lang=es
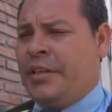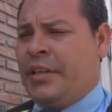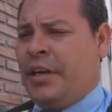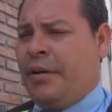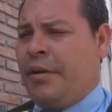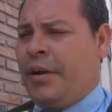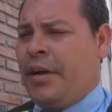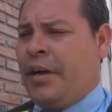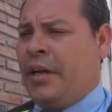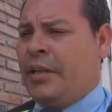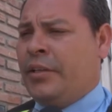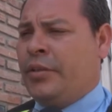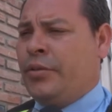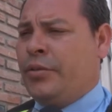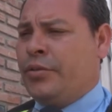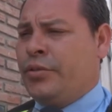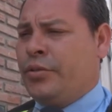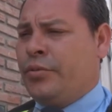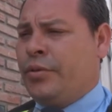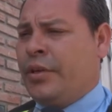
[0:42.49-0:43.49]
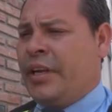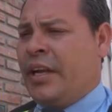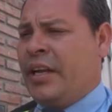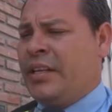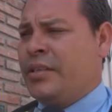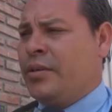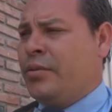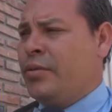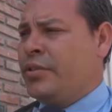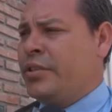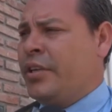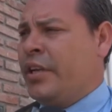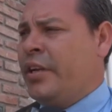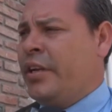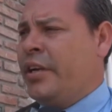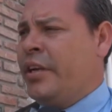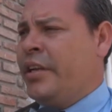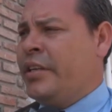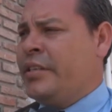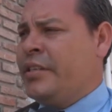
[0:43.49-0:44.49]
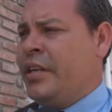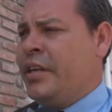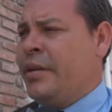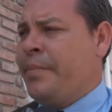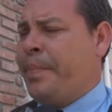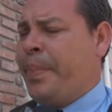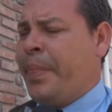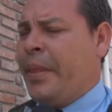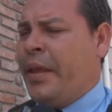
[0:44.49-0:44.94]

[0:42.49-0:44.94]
trabajando sobre calle José la Iglesia,